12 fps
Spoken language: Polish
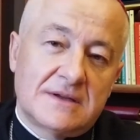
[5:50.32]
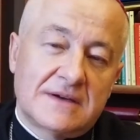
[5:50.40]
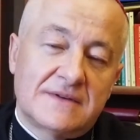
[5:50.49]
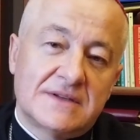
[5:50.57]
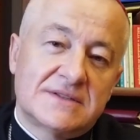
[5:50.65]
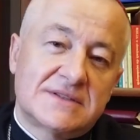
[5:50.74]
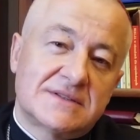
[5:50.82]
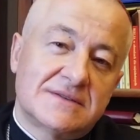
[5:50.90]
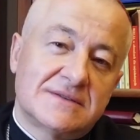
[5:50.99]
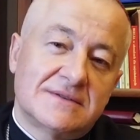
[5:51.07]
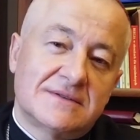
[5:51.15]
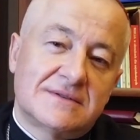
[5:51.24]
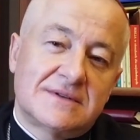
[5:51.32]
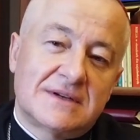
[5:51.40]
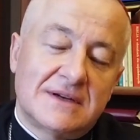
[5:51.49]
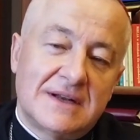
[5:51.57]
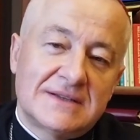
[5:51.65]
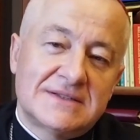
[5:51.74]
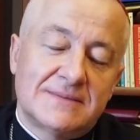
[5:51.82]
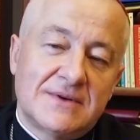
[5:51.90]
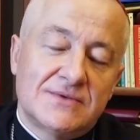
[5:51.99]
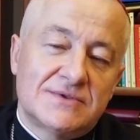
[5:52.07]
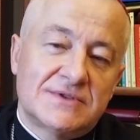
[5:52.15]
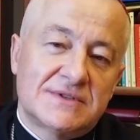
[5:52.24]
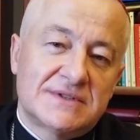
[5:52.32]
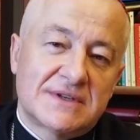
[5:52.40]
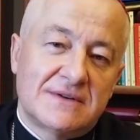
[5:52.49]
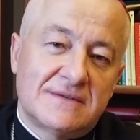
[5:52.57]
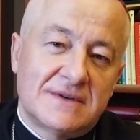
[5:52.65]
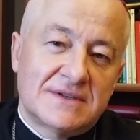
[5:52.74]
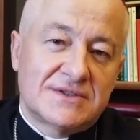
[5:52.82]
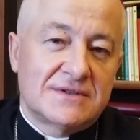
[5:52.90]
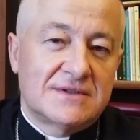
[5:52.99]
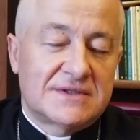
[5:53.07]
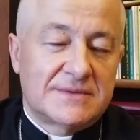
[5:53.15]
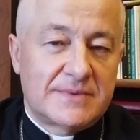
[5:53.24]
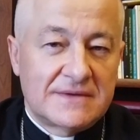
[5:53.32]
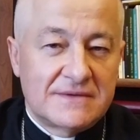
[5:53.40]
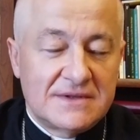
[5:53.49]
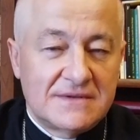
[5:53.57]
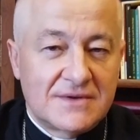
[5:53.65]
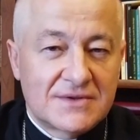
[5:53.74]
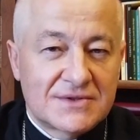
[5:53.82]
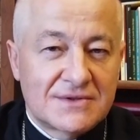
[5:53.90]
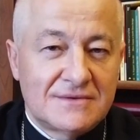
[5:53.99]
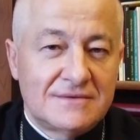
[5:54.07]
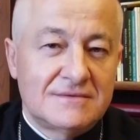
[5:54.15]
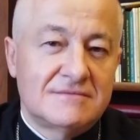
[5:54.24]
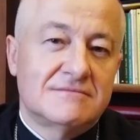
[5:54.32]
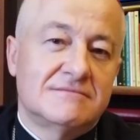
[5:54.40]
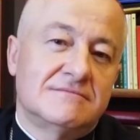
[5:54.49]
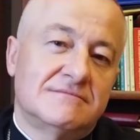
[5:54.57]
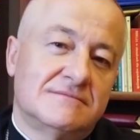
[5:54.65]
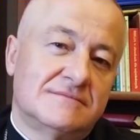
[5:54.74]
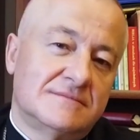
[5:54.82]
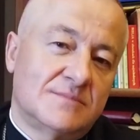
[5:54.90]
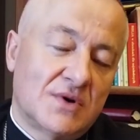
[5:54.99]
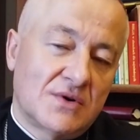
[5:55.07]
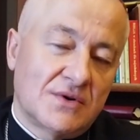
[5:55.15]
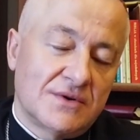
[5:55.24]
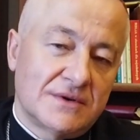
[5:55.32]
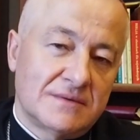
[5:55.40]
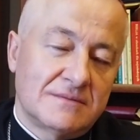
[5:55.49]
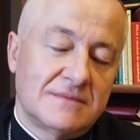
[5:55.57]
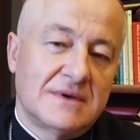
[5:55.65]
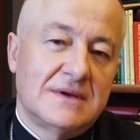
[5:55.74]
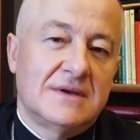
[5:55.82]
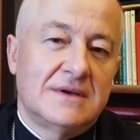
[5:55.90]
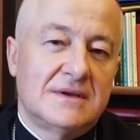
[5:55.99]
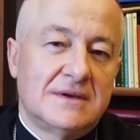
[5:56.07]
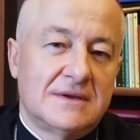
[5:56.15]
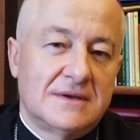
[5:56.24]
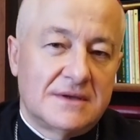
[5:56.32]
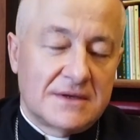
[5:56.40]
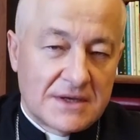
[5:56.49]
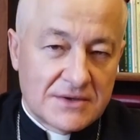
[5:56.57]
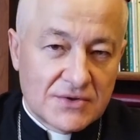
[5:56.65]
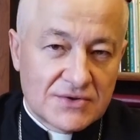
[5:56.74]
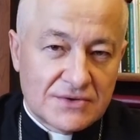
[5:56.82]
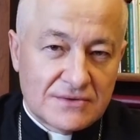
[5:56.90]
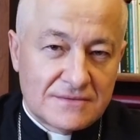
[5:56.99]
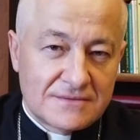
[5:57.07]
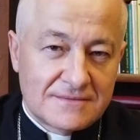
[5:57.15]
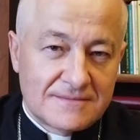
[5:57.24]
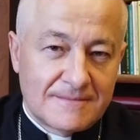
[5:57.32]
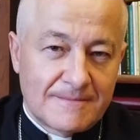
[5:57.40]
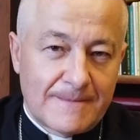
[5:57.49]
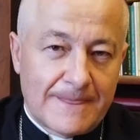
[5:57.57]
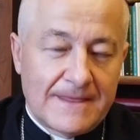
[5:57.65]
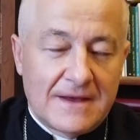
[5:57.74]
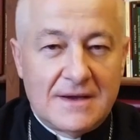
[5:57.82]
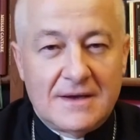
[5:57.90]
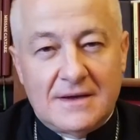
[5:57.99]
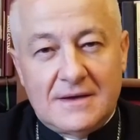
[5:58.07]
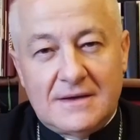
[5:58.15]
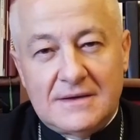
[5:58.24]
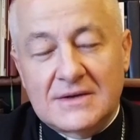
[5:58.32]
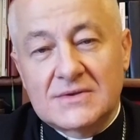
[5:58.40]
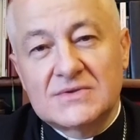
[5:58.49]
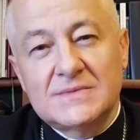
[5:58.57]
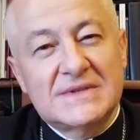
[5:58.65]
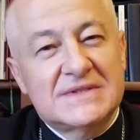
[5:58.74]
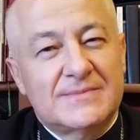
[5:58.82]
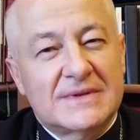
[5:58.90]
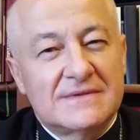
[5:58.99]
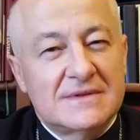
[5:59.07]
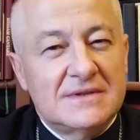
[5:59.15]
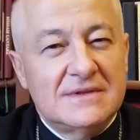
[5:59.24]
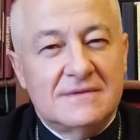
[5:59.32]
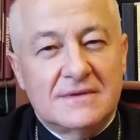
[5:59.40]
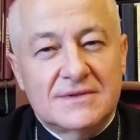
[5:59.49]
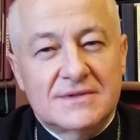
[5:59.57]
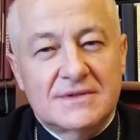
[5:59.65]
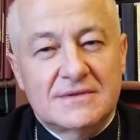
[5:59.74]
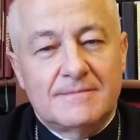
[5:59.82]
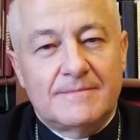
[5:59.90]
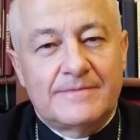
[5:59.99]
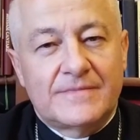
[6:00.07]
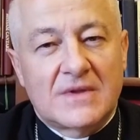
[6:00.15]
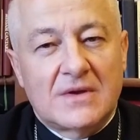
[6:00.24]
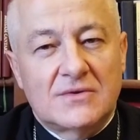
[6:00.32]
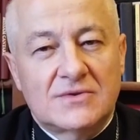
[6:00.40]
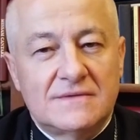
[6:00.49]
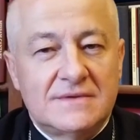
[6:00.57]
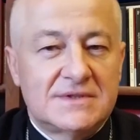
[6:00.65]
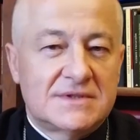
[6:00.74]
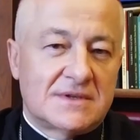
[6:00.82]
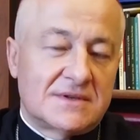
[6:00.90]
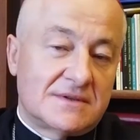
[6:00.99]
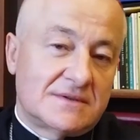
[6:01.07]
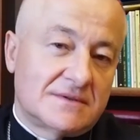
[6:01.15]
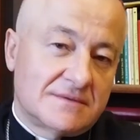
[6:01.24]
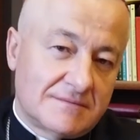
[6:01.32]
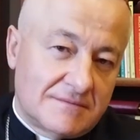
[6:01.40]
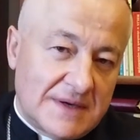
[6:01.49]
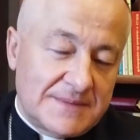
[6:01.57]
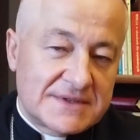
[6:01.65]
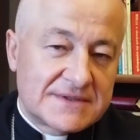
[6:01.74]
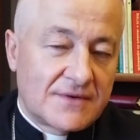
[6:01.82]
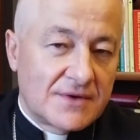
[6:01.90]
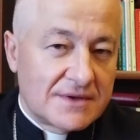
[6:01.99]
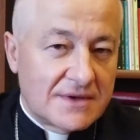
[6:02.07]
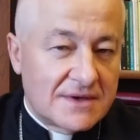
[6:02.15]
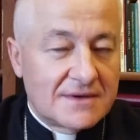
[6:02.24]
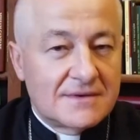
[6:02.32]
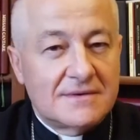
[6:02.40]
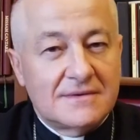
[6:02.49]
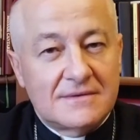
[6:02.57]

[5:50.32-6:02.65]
Tak więc e, te relacje mają się cechować sprawiedliwością, pokojem i radością. Jak rozumieć sprawiedliwość? Oczywiście mamy swoje e,